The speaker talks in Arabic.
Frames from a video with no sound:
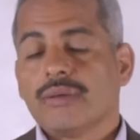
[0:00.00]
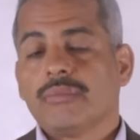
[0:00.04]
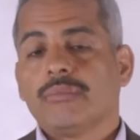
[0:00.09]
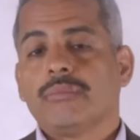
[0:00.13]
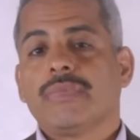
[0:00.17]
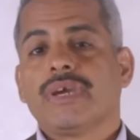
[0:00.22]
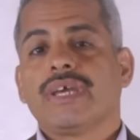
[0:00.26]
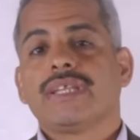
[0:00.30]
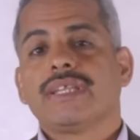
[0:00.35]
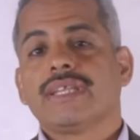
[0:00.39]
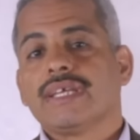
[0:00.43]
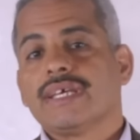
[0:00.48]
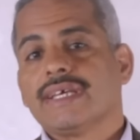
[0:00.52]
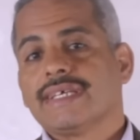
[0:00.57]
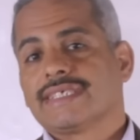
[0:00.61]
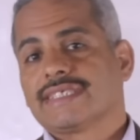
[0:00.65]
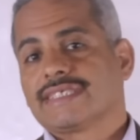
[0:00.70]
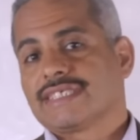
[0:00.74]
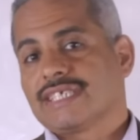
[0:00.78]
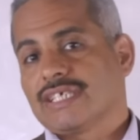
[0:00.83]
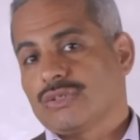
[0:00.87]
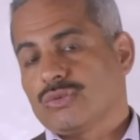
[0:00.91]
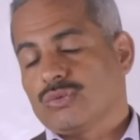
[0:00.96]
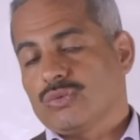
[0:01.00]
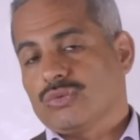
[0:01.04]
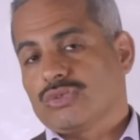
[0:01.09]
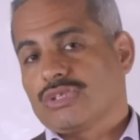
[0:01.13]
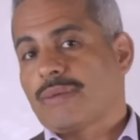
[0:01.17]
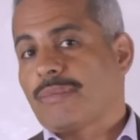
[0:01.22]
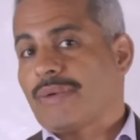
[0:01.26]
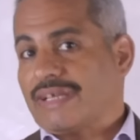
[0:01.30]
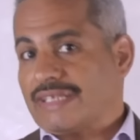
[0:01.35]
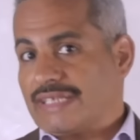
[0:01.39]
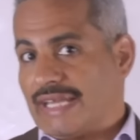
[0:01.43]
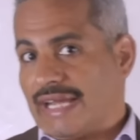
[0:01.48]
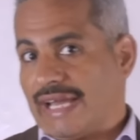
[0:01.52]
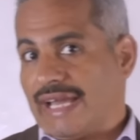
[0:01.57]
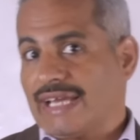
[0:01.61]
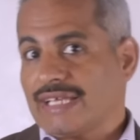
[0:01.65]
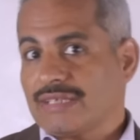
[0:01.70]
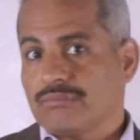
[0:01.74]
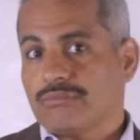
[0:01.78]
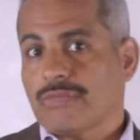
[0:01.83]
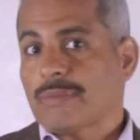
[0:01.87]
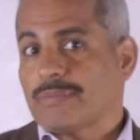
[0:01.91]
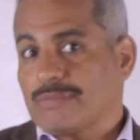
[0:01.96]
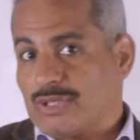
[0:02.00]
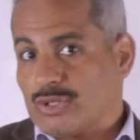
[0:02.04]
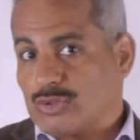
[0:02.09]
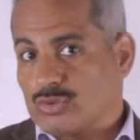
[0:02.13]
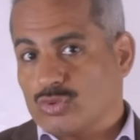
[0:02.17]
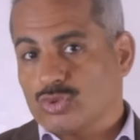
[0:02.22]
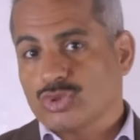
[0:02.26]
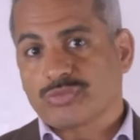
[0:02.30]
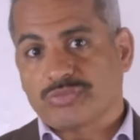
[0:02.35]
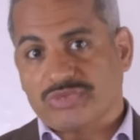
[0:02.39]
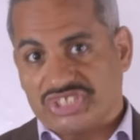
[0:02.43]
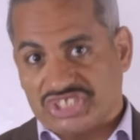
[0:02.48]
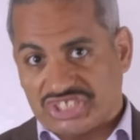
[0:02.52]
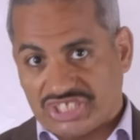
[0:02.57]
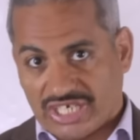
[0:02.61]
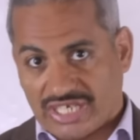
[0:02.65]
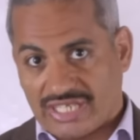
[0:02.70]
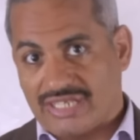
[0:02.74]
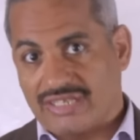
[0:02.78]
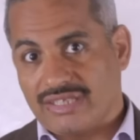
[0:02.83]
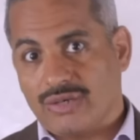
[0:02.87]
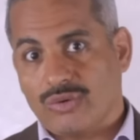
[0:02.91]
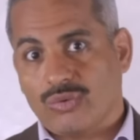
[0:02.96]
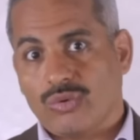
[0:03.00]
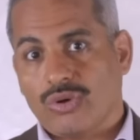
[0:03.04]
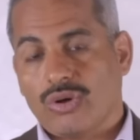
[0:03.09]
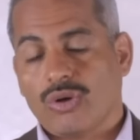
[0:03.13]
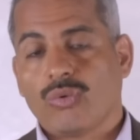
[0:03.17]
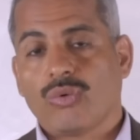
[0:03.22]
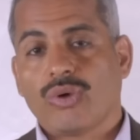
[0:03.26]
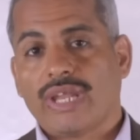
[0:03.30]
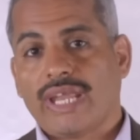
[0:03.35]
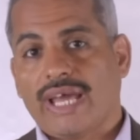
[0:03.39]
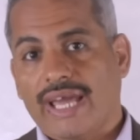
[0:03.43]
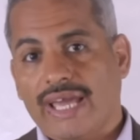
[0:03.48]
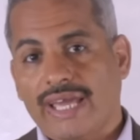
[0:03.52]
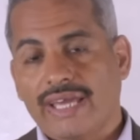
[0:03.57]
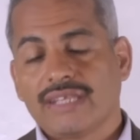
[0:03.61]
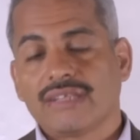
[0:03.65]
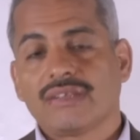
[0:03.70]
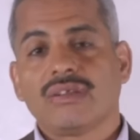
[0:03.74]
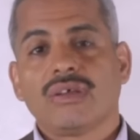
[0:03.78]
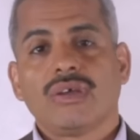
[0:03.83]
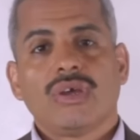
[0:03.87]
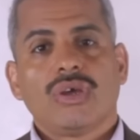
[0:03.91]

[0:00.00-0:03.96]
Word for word: من الصندوق طبعا العائد ما بتاخدوش بالشكل ده هو العائد